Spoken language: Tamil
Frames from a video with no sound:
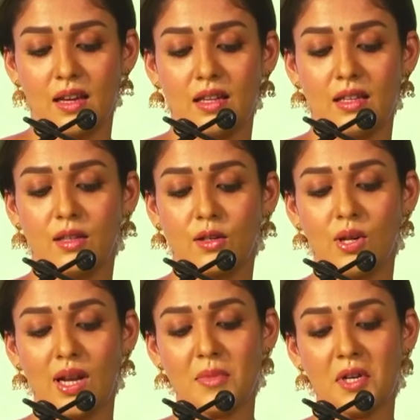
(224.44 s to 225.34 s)
இந்த
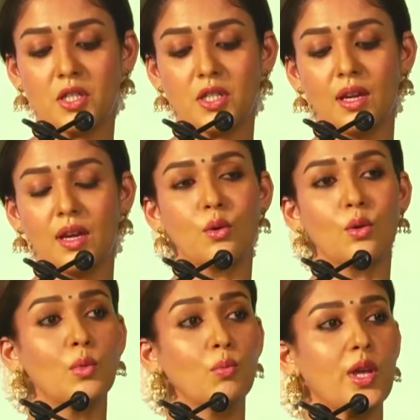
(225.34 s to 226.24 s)
கொலாபரேஷன்
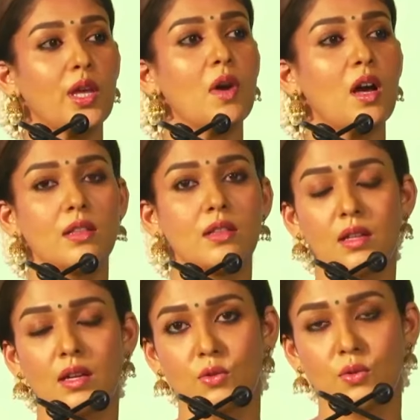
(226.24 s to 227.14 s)
ஏன் ரொம்ப
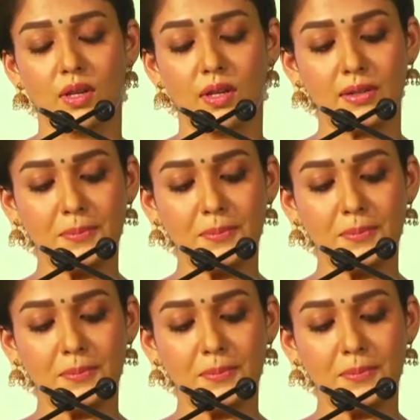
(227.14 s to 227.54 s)
முக்கியமானதுன்னு நான் சொன்னேன்னா